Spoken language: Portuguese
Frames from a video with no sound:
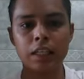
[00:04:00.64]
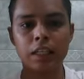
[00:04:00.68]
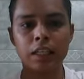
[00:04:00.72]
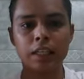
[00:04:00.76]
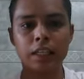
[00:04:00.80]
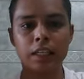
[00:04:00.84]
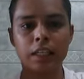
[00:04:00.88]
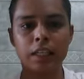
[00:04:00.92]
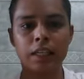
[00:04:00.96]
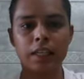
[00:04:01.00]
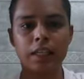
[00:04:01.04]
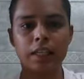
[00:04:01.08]

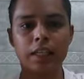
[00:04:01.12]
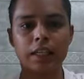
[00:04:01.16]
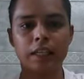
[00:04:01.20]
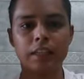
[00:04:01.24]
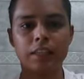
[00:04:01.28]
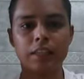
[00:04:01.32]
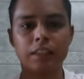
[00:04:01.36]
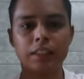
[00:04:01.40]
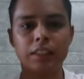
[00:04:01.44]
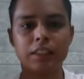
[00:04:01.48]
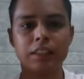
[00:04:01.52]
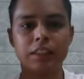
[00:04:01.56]

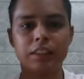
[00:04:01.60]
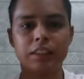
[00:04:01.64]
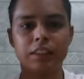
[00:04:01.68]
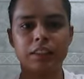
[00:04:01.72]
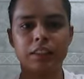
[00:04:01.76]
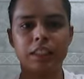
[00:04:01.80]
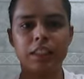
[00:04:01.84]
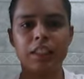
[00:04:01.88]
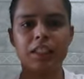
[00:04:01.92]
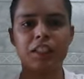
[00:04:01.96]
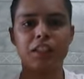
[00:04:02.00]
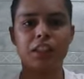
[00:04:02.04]
é, desde,
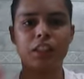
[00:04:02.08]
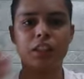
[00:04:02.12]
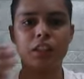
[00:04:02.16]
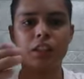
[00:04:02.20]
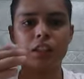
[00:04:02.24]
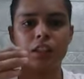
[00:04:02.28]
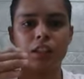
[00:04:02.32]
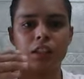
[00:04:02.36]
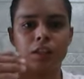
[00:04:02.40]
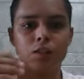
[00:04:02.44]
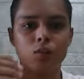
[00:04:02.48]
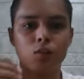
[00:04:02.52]

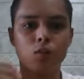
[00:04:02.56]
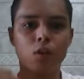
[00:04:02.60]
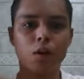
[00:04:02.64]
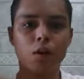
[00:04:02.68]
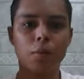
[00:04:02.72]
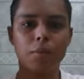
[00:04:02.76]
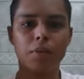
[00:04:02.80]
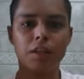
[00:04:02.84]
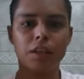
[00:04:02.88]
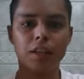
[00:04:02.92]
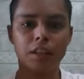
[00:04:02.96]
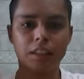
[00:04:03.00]
desde o
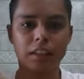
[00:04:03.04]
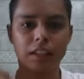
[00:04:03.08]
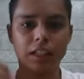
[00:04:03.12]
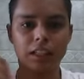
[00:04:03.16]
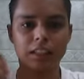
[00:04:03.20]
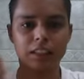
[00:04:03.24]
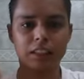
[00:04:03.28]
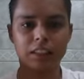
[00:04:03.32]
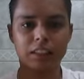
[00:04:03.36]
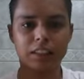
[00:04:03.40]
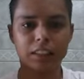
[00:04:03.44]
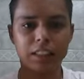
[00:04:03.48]
ambiente que
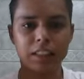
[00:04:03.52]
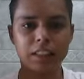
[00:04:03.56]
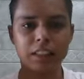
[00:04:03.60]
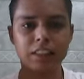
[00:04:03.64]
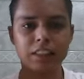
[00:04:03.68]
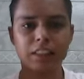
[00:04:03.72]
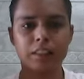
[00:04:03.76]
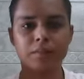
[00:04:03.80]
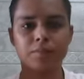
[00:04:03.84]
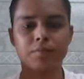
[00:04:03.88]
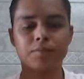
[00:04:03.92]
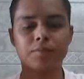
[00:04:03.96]
ela
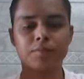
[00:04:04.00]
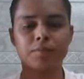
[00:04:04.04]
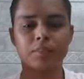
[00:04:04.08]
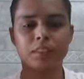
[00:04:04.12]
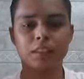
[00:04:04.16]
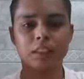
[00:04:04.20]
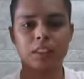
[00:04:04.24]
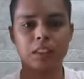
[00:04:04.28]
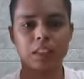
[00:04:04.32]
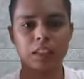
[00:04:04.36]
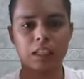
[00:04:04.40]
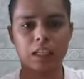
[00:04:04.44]
esteja
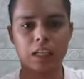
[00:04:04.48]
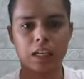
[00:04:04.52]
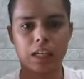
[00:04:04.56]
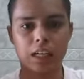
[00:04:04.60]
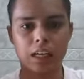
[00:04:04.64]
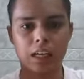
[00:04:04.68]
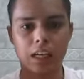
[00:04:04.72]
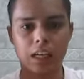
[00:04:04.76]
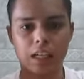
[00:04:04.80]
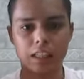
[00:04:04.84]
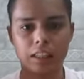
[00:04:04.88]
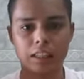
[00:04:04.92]

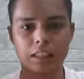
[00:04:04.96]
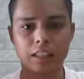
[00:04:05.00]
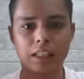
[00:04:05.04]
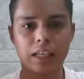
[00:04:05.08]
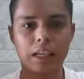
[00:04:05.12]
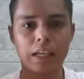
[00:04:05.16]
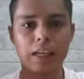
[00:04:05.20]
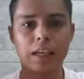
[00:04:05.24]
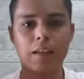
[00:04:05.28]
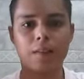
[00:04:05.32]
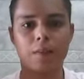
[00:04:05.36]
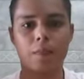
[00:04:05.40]

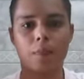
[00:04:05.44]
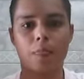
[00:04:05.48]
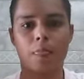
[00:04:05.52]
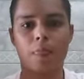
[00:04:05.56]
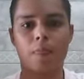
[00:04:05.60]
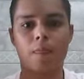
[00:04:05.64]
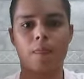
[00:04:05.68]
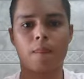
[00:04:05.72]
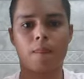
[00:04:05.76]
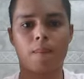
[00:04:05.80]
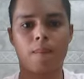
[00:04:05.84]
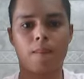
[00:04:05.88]

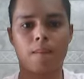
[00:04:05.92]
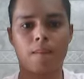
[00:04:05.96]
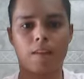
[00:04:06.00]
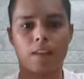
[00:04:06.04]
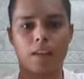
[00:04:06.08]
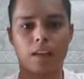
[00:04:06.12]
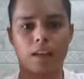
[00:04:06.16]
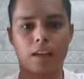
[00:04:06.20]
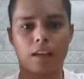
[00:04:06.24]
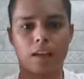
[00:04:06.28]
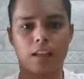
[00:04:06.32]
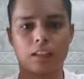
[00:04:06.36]
até
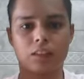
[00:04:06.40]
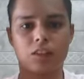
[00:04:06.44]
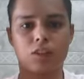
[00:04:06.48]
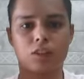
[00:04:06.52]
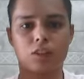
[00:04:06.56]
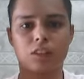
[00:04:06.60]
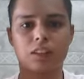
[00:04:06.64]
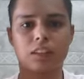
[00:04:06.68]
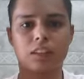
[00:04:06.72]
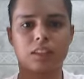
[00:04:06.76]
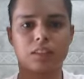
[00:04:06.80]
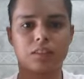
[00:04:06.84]
as
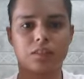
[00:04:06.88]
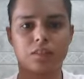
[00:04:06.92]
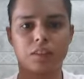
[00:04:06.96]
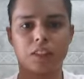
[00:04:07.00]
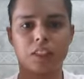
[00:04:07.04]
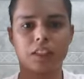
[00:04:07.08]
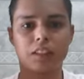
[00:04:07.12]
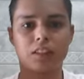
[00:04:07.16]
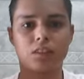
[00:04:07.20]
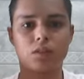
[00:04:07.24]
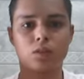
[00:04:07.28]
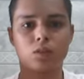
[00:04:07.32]
nossas
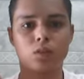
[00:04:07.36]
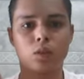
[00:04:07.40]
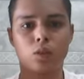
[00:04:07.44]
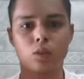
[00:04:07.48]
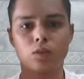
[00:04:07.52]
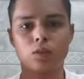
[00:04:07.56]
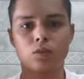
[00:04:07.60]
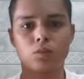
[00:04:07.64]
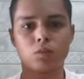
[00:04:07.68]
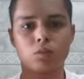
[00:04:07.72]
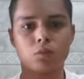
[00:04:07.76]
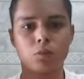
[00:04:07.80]
vestes, o
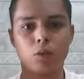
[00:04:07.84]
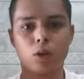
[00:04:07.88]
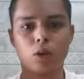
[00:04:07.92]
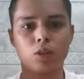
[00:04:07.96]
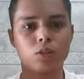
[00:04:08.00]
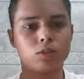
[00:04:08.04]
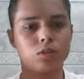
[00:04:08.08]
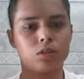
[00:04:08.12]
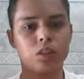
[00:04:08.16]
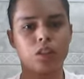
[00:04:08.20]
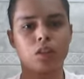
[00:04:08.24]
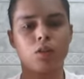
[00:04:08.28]
nosso
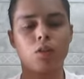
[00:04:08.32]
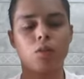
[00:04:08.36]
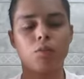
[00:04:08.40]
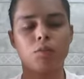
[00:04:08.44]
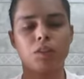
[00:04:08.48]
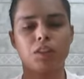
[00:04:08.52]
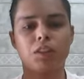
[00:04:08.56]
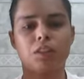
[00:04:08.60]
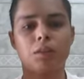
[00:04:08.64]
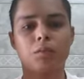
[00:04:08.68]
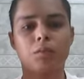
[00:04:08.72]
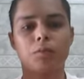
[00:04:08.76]
modo de
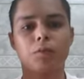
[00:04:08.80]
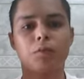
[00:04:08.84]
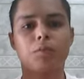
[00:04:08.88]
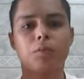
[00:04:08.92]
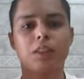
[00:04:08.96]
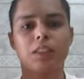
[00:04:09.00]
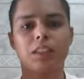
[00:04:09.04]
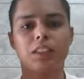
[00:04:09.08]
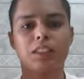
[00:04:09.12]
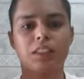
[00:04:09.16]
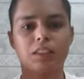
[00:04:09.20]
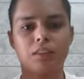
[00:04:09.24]
como estamos
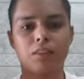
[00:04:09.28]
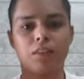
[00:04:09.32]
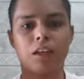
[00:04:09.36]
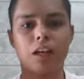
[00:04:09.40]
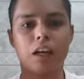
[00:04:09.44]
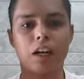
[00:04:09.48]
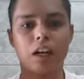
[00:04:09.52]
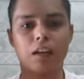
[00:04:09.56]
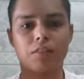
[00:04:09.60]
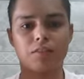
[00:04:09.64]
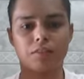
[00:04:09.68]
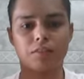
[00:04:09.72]
manejando
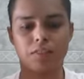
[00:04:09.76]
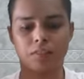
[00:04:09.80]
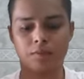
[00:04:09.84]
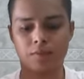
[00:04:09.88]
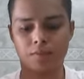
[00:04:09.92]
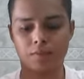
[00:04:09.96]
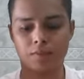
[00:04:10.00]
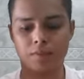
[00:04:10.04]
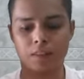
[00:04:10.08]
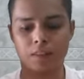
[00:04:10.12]
a ave.